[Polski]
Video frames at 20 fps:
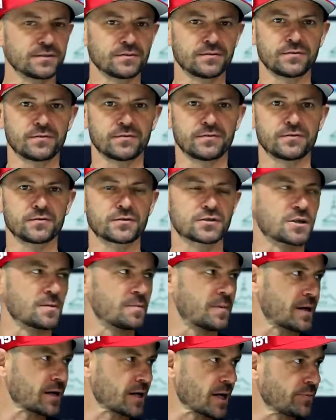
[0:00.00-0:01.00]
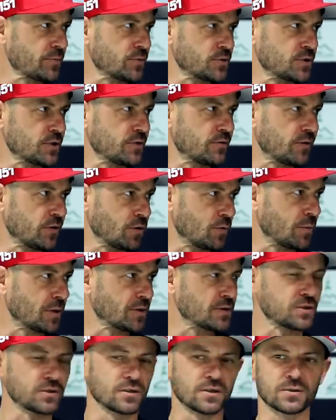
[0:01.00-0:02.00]
w Zgrzebarkach, później w
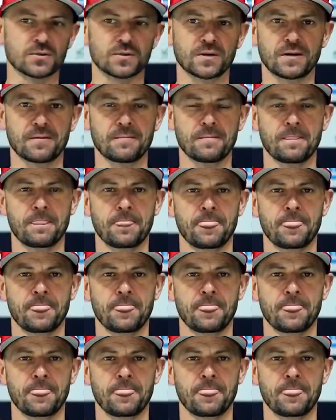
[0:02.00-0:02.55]
falubazie Zielona Góra.